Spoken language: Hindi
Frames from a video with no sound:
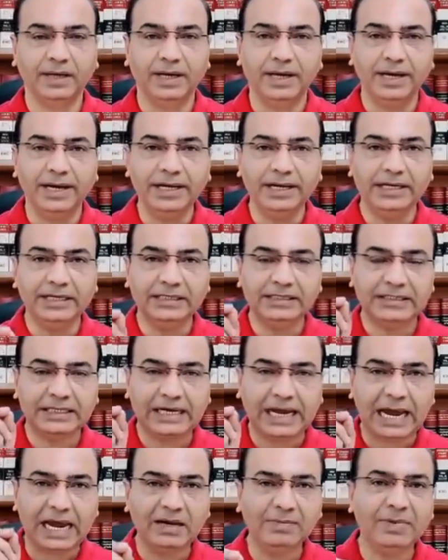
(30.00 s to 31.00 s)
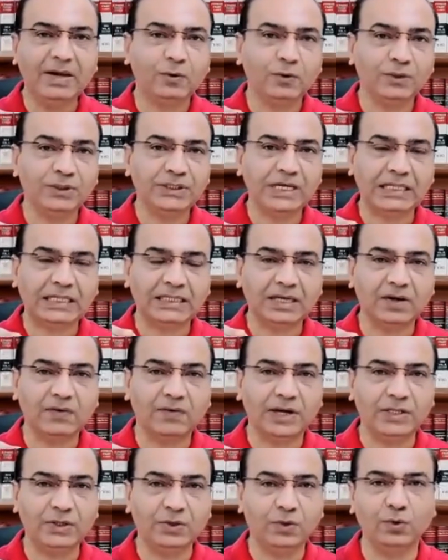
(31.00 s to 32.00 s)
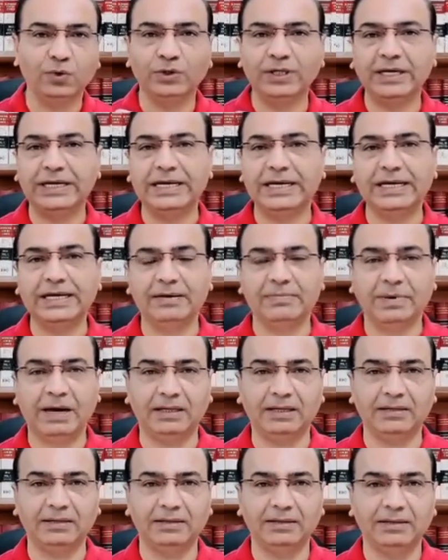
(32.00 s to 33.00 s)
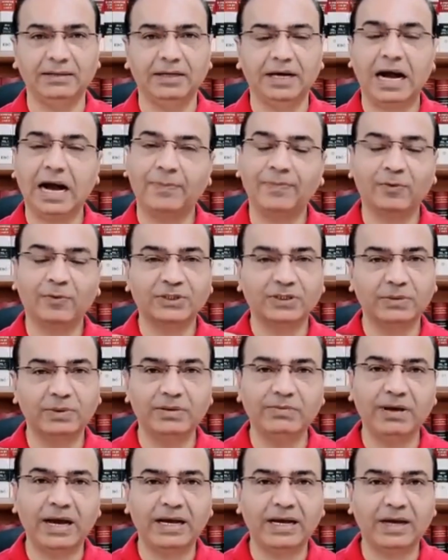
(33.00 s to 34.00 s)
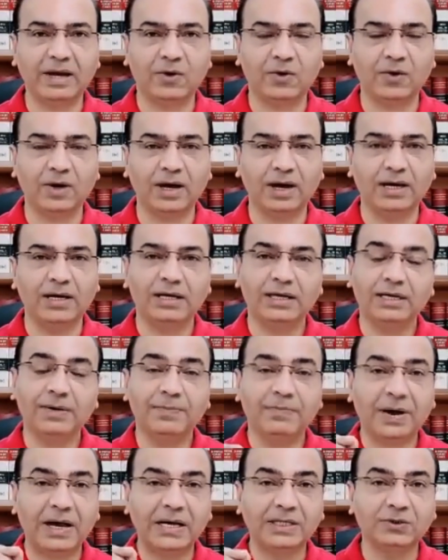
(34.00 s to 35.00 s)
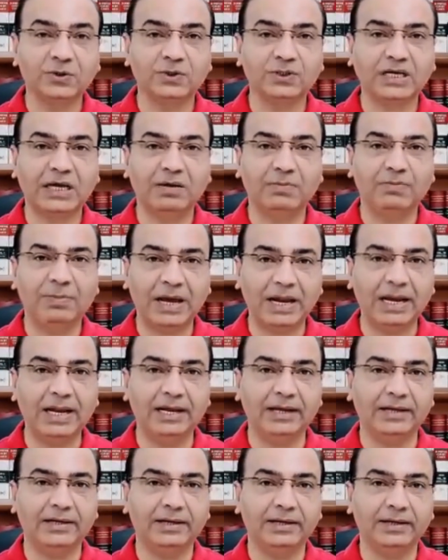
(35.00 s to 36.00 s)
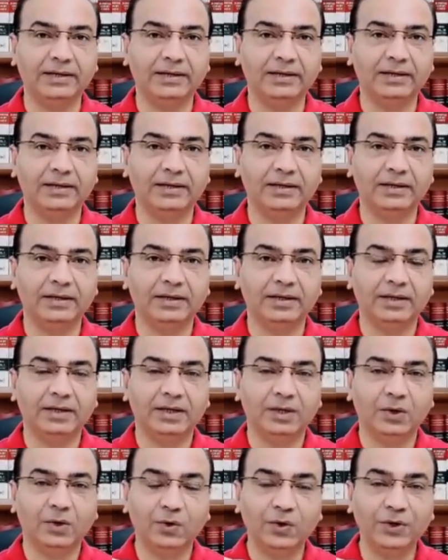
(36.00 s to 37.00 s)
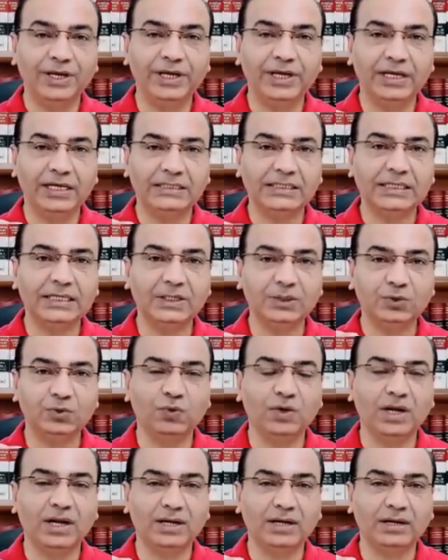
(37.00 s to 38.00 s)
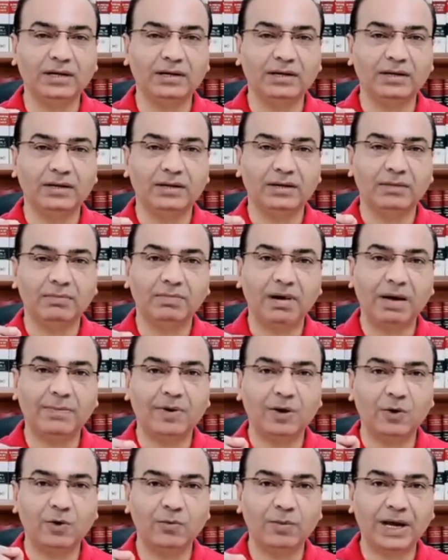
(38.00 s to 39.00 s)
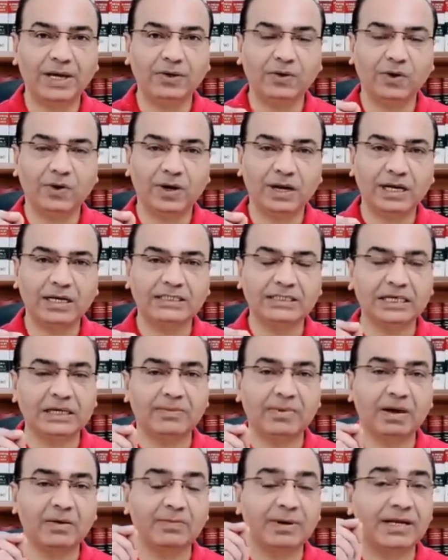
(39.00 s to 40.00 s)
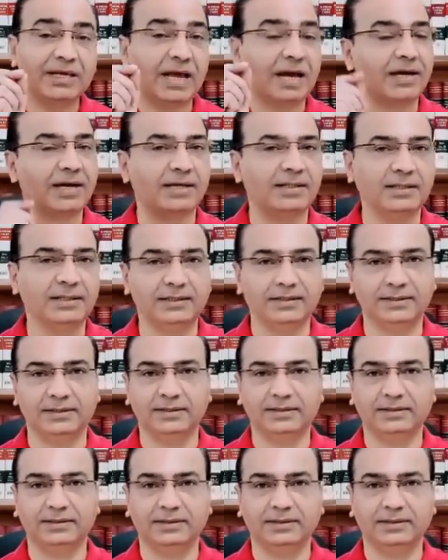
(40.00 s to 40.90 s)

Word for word: इन इसराइल में घुसे आतंकवादियों को देखने के बाद आपको समझ में आ गया होगा कि 500 साल पहले गोरी गजनी तुगलक बाबर हुमायूं औरंगजेब अकबर क्या करते थे